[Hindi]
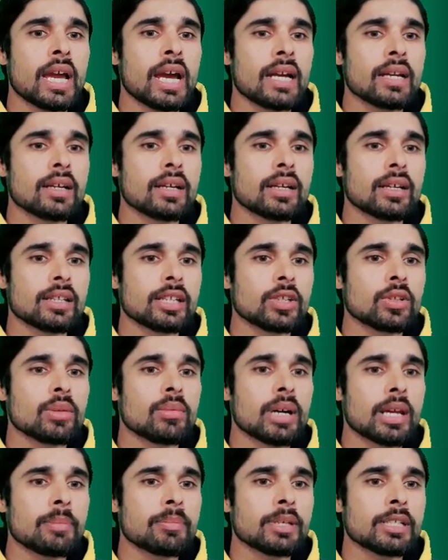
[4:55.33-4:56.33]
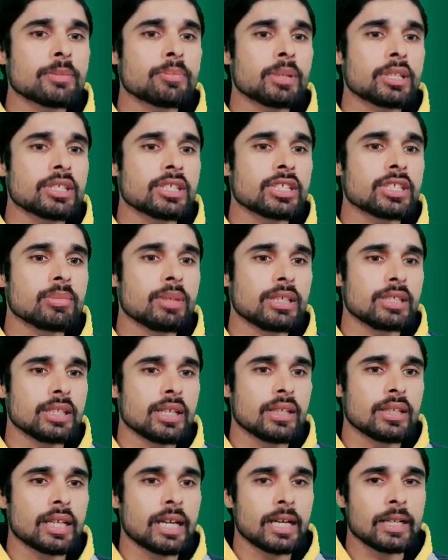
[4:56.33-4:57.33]
ऐड कर दे तो हमारे पास 25 बन
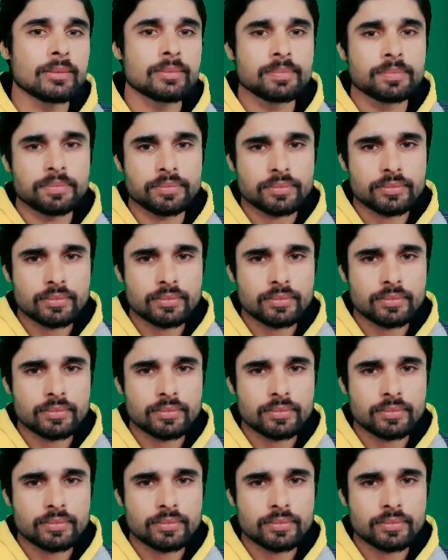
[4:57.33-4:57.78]
जाता है